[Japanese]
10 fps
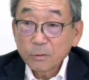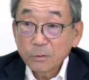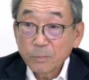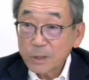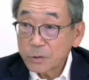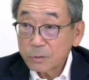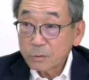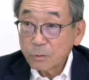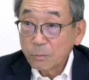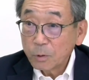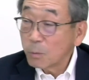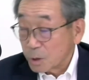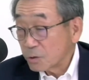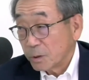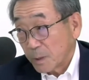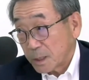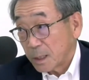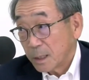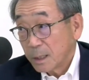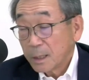場所ものを作りました
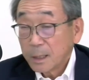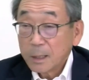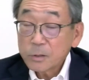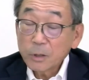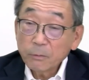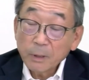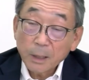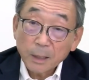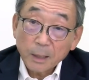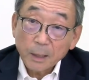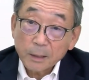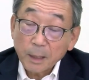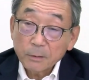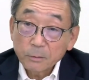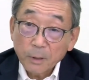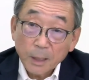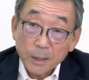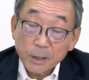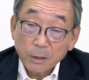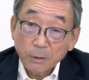それはアーテックの
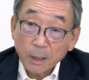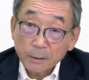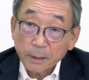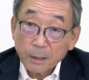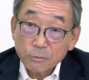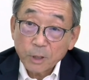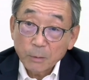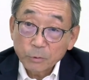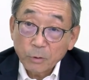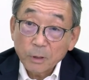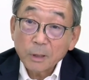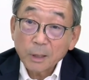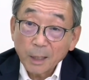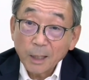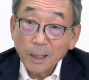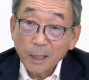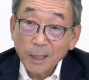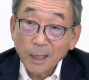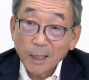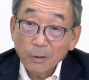会社のアーテッククラブといって、
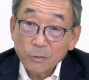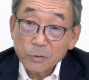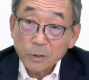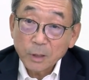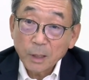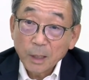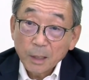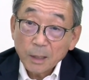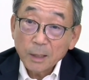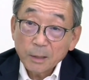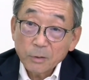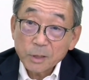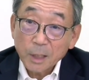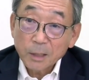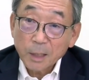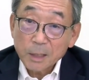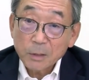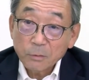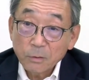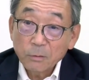えー、要するに栄養士さんた
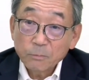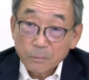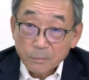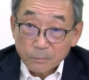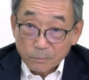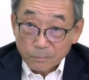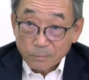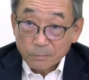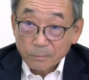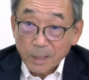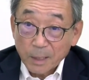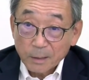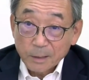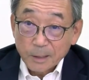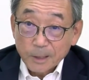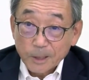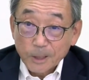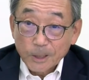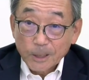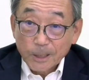ちを、うん、ま
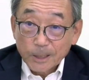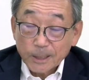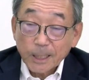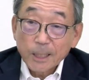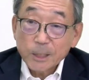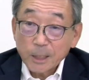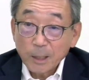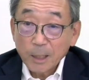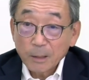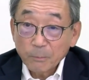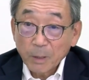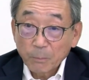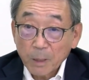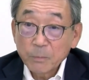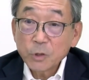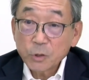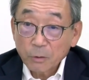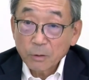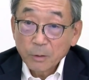あに対して、まあ、パミッション、